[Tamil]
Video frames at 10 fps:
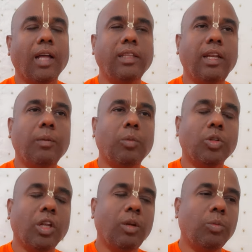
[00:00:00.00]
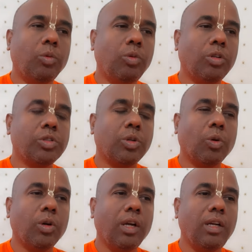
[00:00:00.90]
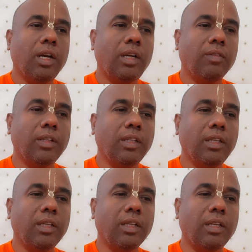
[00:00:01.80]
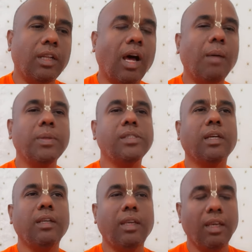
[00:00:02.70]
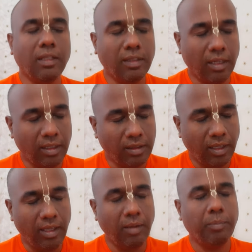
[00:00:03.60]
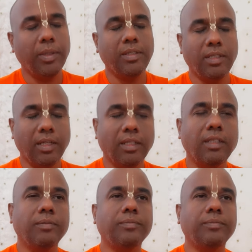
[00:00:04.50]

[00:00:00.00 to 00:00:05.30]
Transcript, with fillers: அதில் முதல் மூன்று ஸ்லோகங்கள் வந்து நாம சங்கீர்த்தனத்தை பற்றினது